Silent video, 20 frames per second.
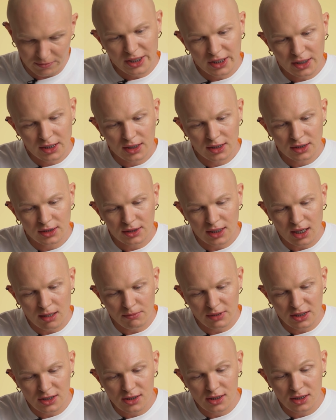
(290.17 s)
Приехал к
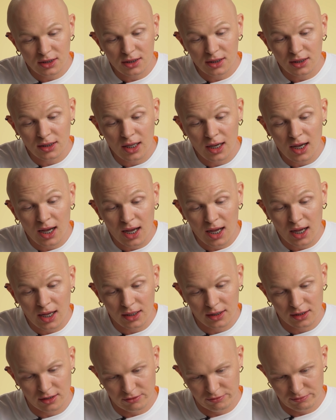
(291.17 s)
нам из
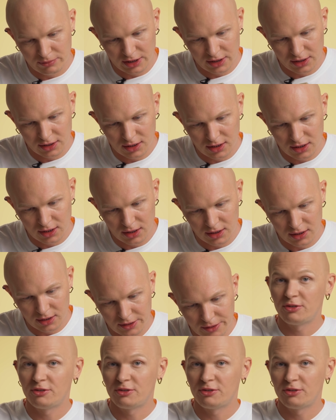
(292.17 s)
Нидерландов, моих дорогих.